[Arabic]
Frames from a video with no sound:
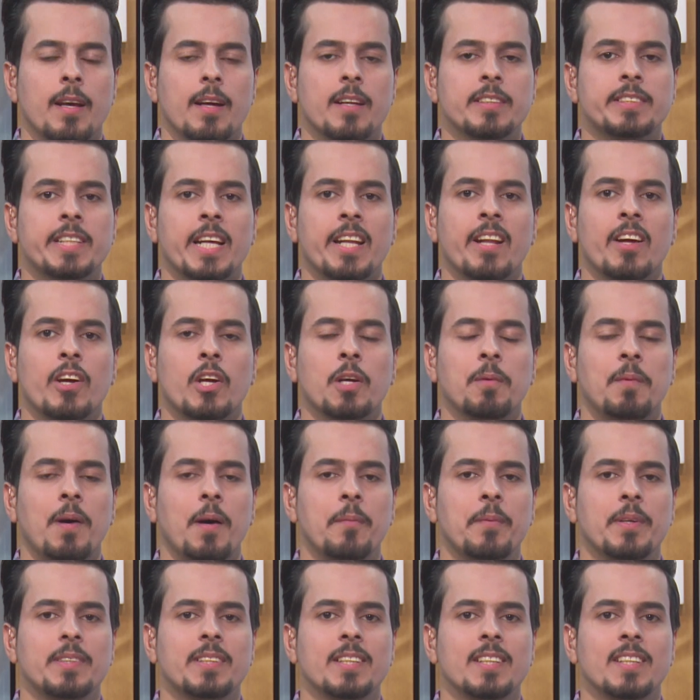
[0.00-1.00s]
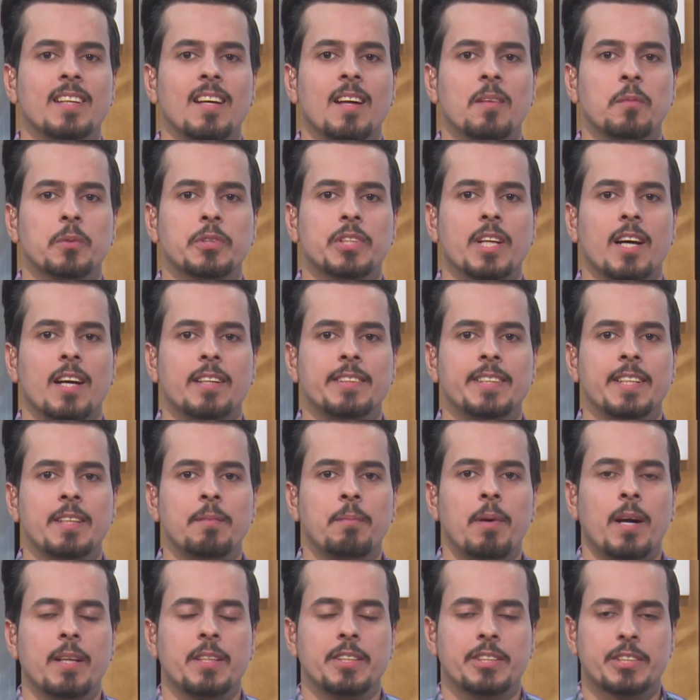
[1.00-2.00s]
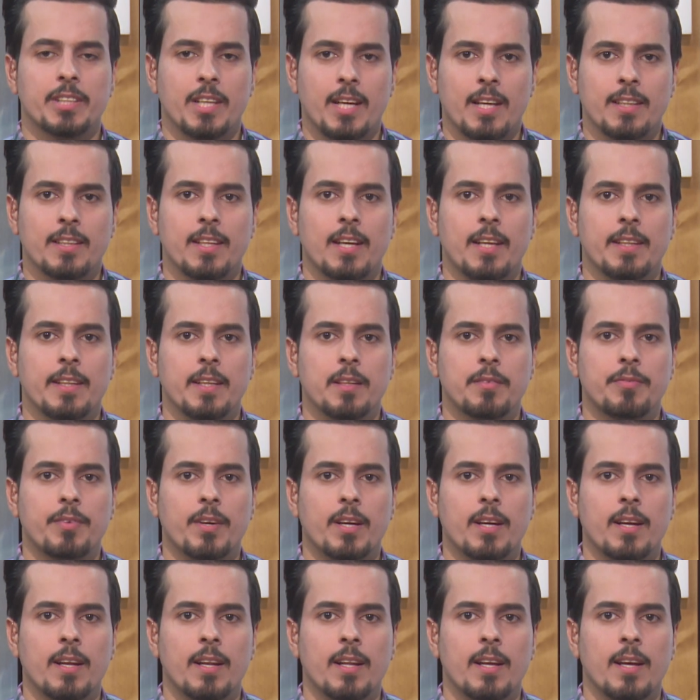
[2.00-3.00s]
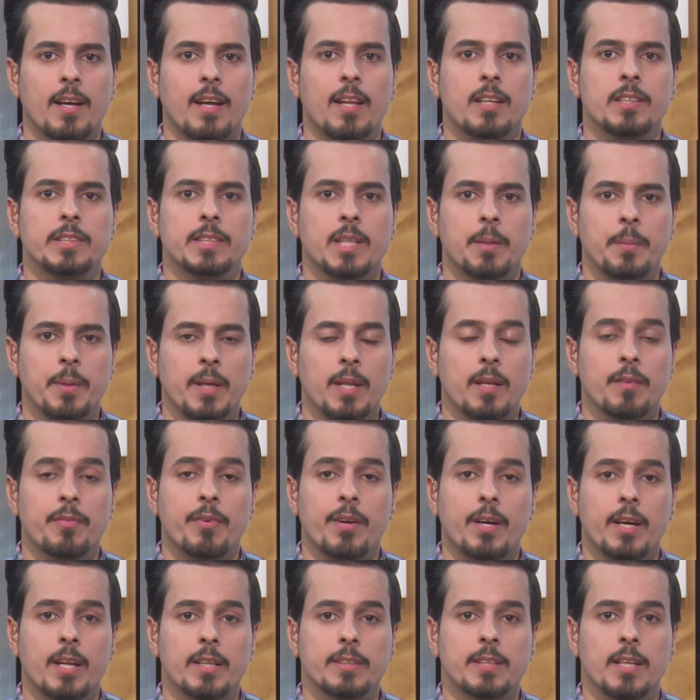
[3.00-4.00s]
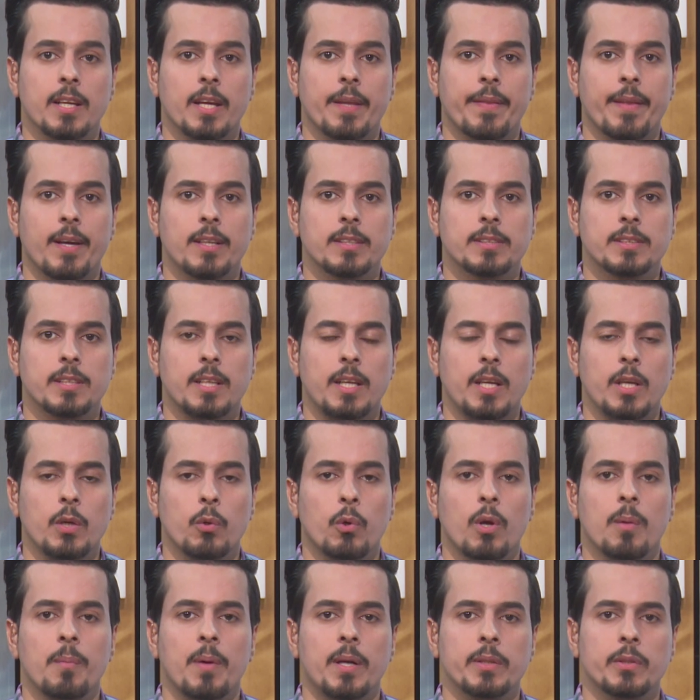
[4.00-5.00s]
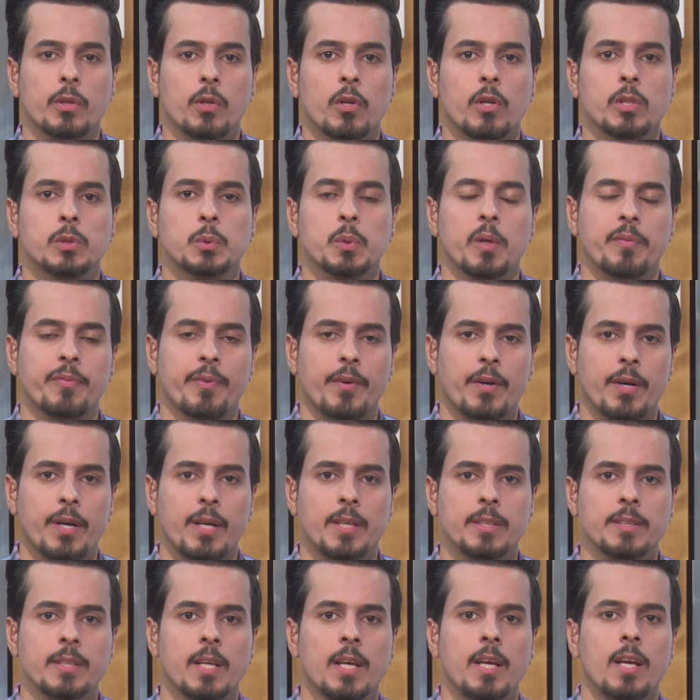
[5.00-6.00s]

رجعنا لكم احبتي المشاهدين بعد ان شاهدنا هذه الفقره الجميله فقره الغذاء الصحي والمعدنوس والفوائد